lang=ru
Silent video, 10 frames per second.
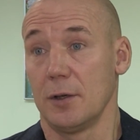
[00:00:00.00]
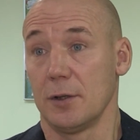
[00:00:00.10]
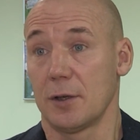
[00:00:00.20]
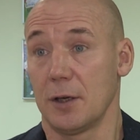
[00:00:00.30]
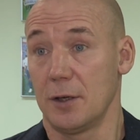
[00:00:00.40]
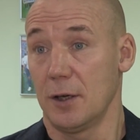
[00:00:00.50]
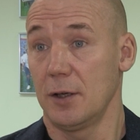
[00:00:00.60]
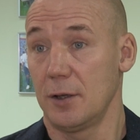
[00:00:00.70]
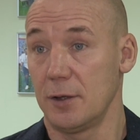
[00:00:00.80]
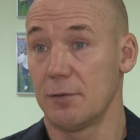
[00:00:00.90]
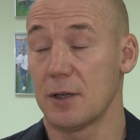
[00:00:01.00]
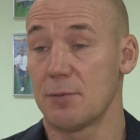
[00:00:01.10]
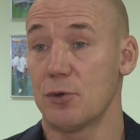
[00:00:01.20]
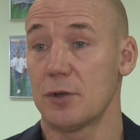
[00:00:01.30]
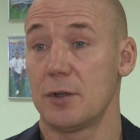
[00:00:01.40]
исходя из
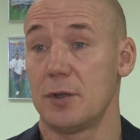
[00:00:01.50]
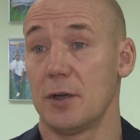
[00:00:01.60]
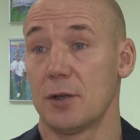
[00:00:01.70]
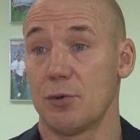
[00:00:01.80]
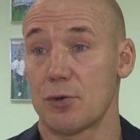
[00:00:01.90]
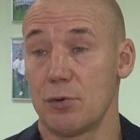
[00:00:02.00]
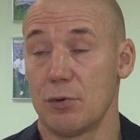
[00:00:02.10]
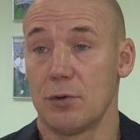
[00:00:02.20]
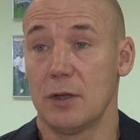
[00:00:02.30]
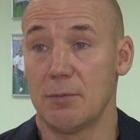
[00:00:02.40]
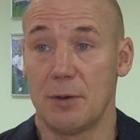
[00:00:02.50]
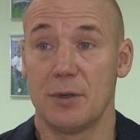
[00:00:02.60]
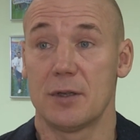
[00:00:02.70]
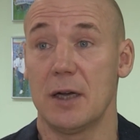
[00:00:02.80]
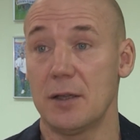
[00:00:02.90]
возможностей, а то, что нам
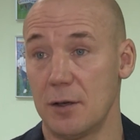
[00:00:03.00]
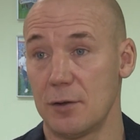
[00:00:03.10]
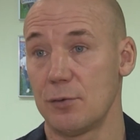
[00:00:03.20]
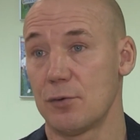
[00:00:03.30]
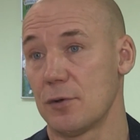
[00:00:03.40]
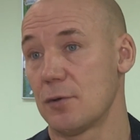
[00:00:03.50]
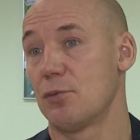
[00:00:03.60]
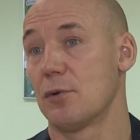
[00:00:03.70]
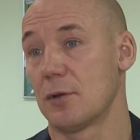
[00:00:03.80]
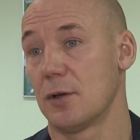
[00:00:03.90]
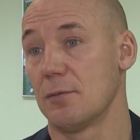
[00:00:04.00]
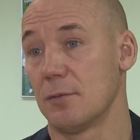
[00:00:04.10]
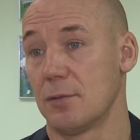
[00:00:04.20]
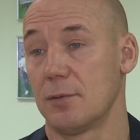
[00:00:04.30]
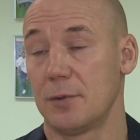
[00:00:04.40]
обязательно нужен сбор,
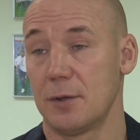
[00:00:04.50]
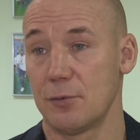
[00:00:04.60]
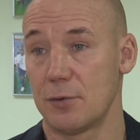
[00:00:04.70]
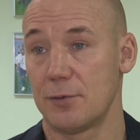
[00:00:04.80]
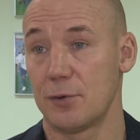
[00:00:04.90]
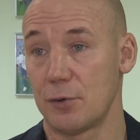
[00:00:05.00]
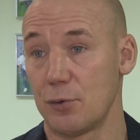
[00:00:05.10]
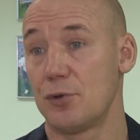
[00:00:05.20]
там, потому что все-таки,